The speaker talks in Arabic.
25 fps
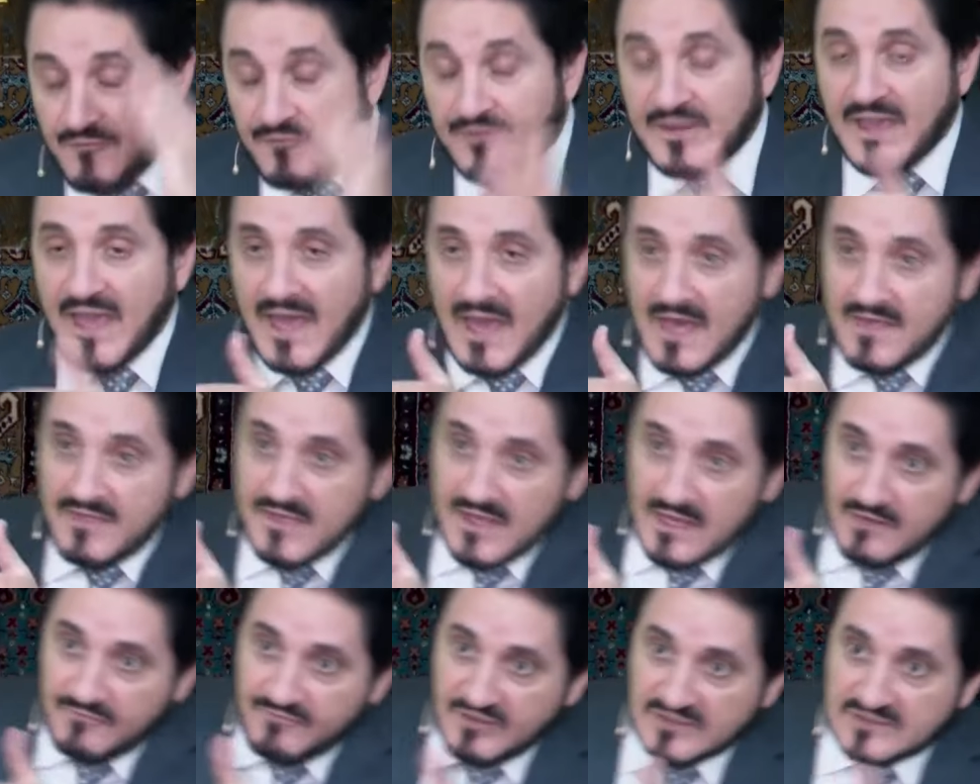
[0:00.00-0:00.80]
في
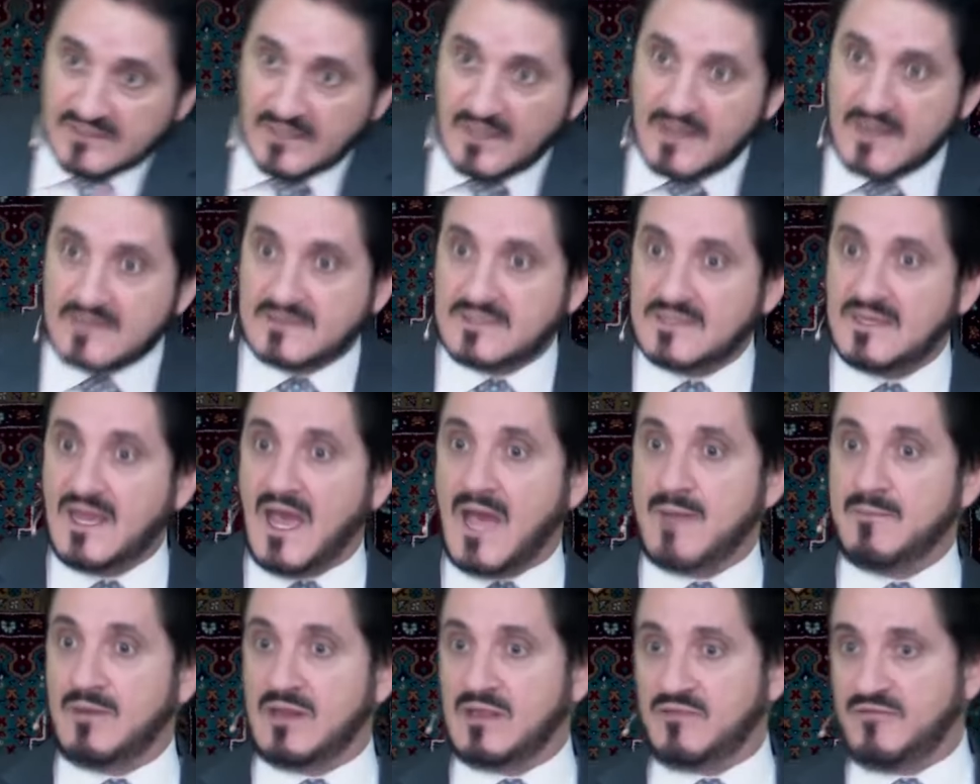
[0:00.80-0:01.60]
هذه الفترة التي
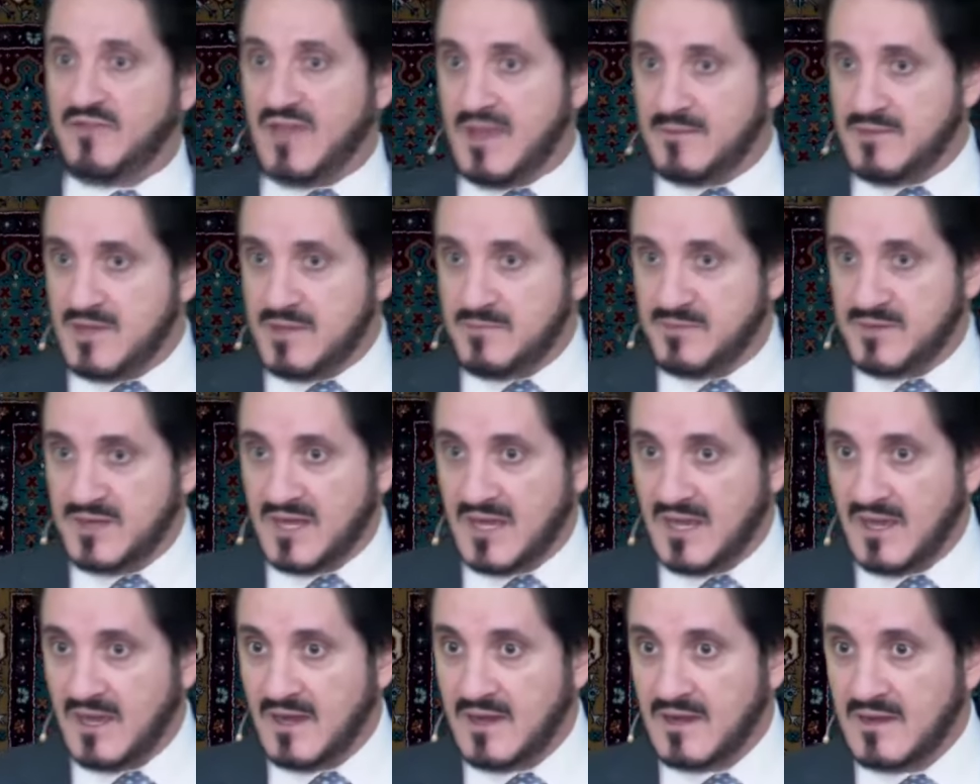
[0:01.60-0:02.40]
حملت فيها
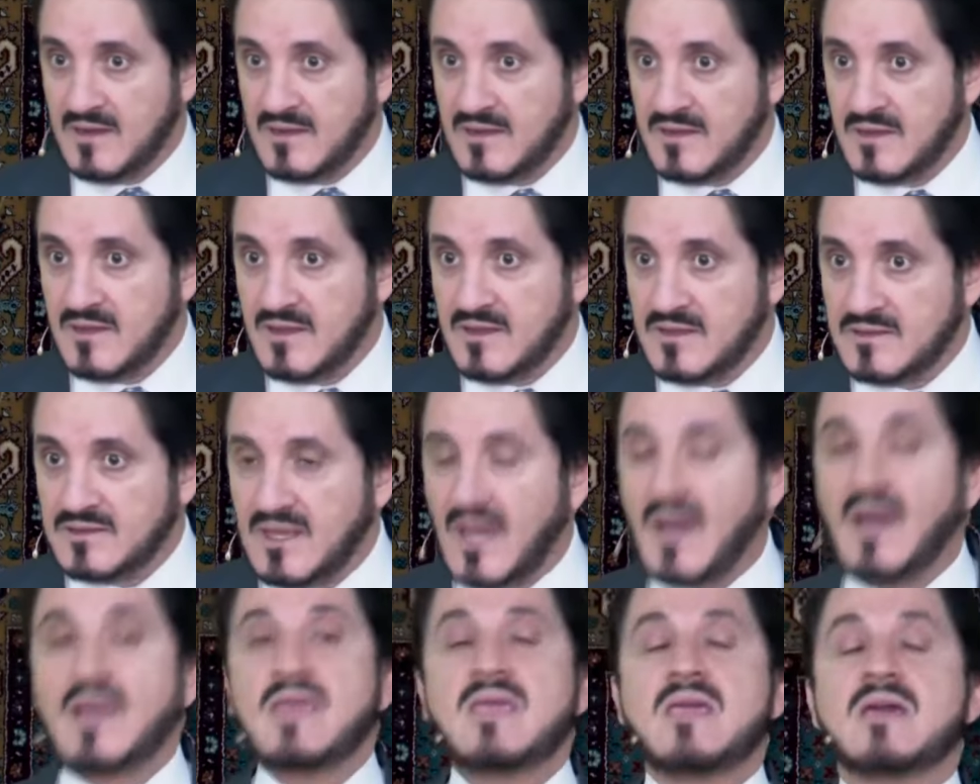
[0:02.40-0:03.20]
بابنها
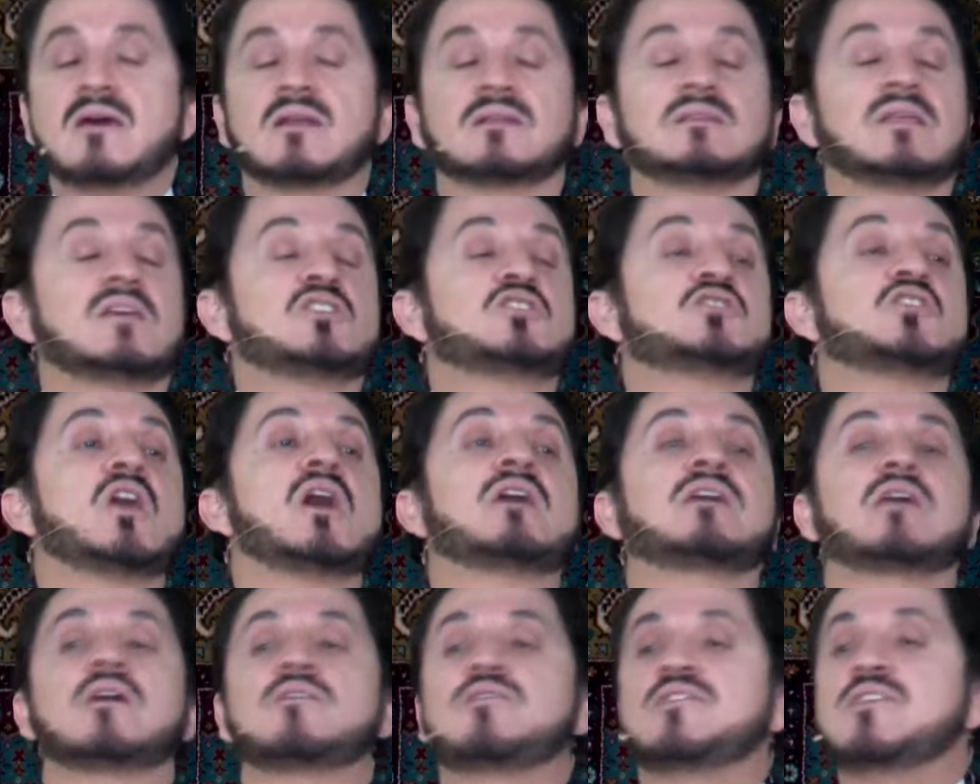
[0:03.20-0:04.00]
تغيرت
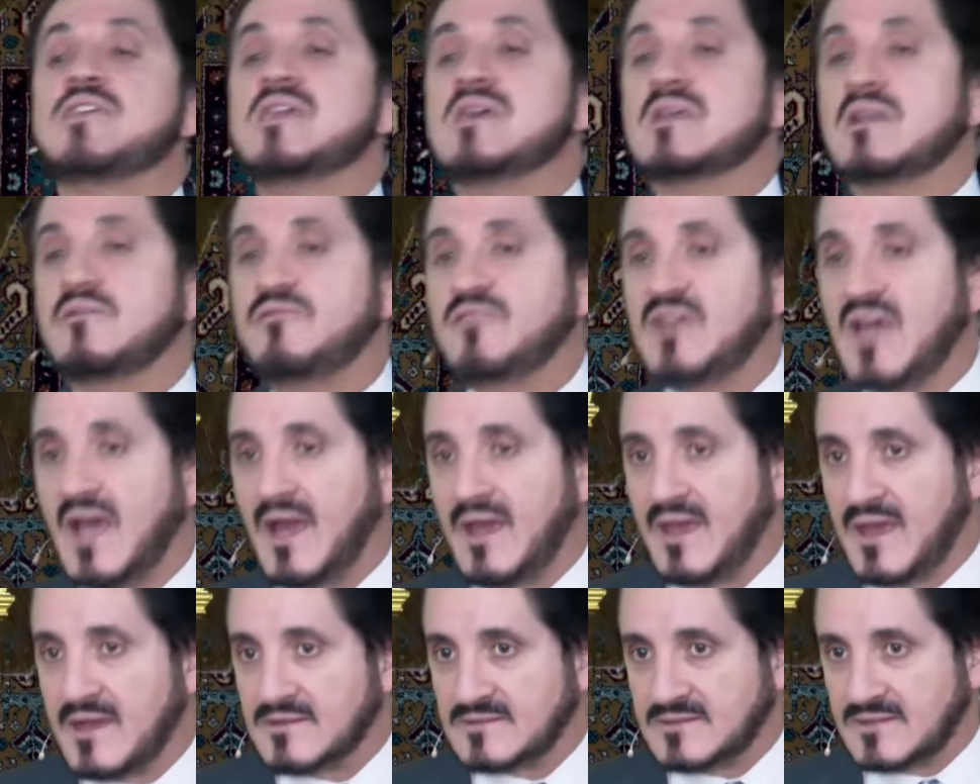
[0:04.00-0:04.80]
أشياء كثيرة في
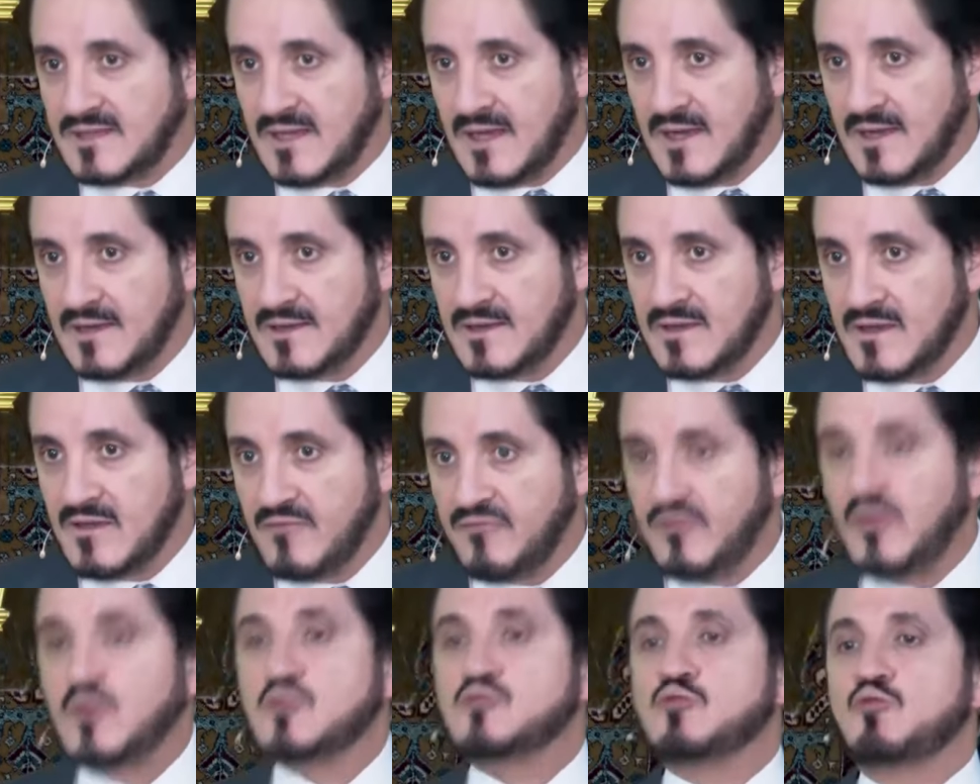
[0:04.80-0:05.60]
حياتها
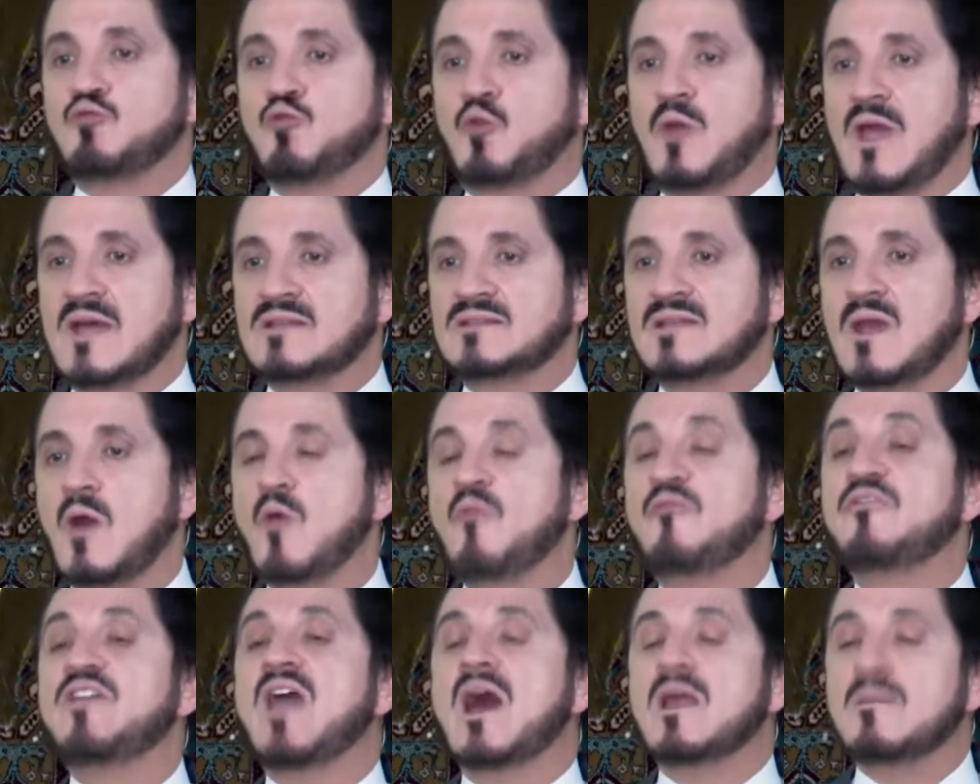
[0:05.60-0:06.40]
في سلوكاتها
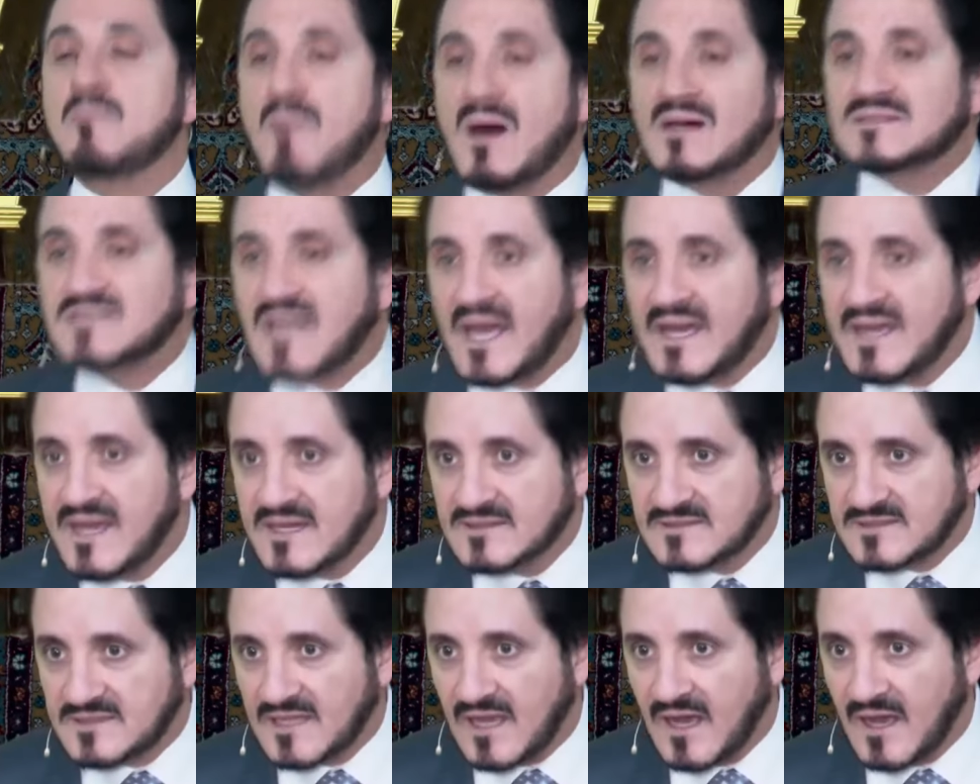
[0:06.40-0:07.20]
وفي أنماط
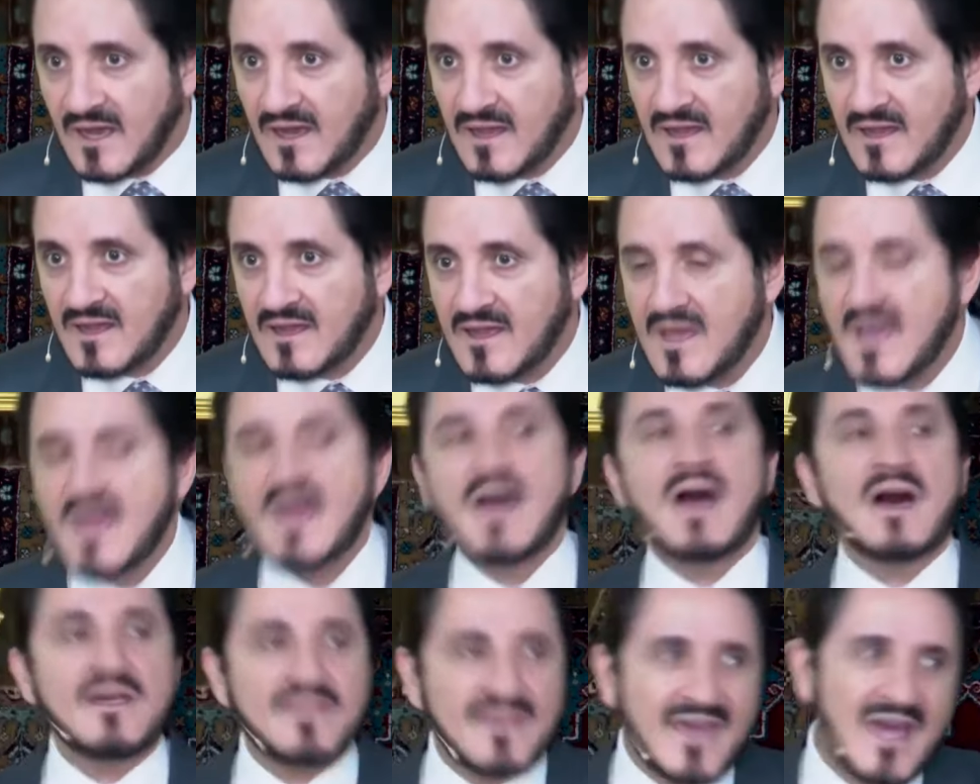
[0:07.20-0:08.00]
حياتها
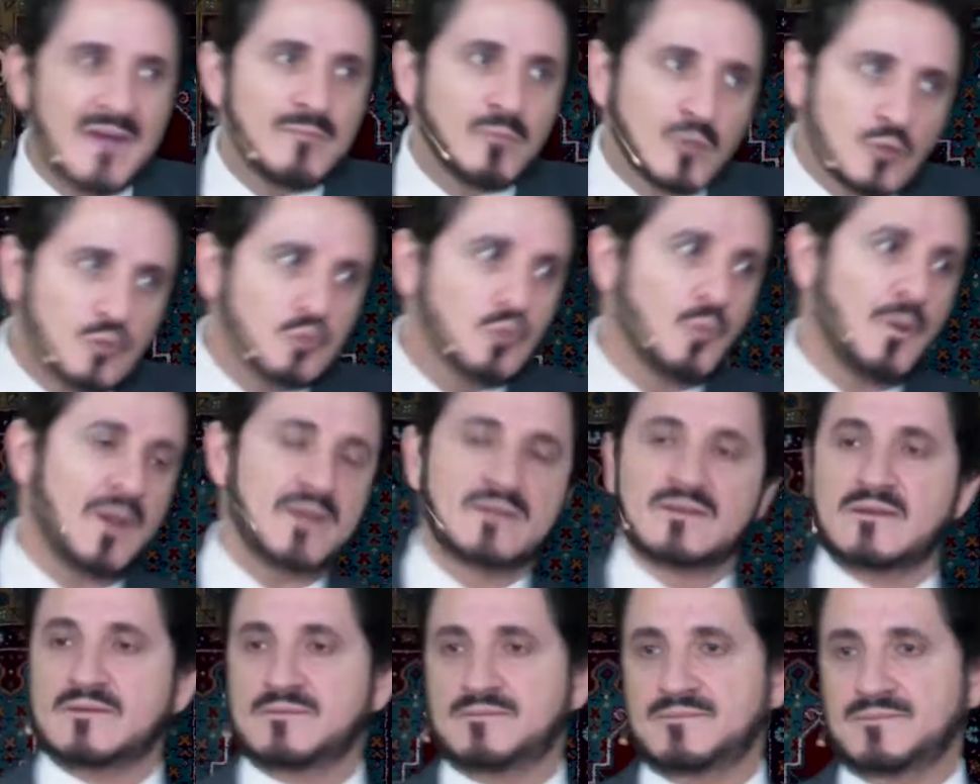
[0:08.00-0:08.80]
هذا كان مطلوب
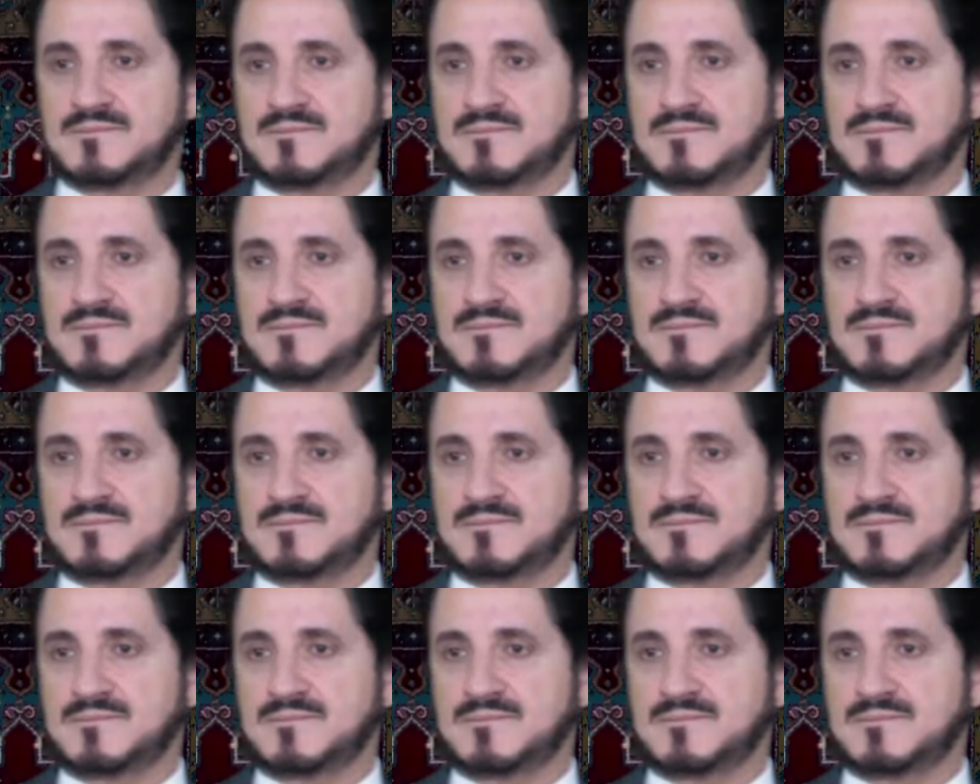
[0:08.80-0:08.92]
أيضا